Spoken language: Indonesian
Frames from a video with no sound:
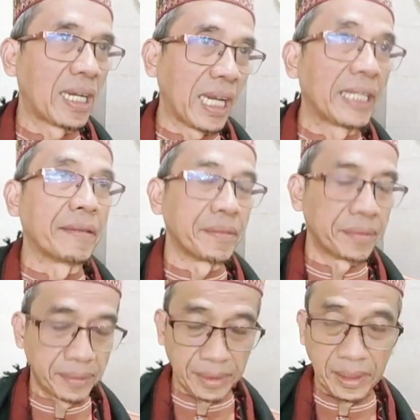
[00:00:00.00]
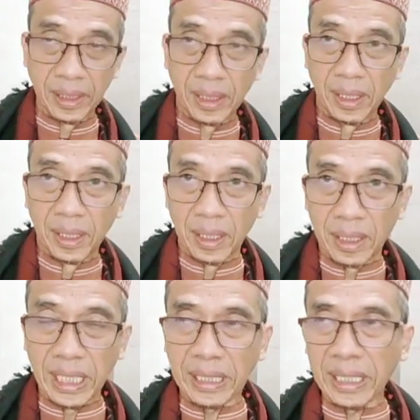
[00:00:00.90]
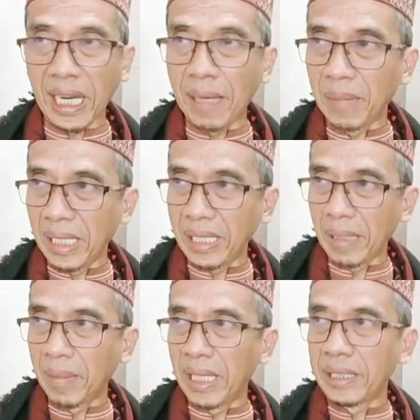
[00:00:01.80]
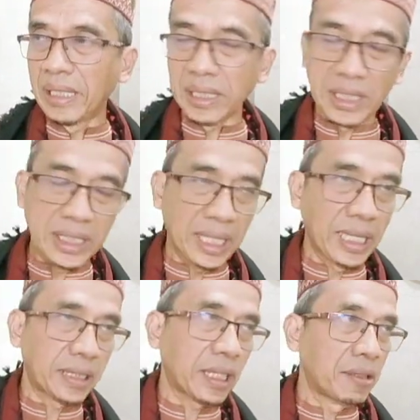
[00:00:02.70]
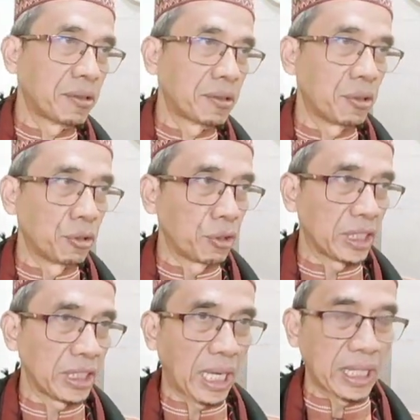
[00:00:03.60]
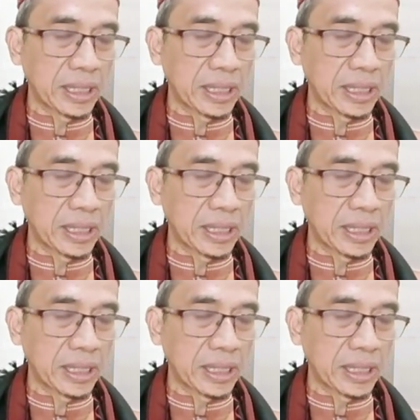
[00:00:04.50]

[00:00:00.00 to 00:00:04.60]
yang lain. Di antara amalan-amalan yang disyariatkan untuk kita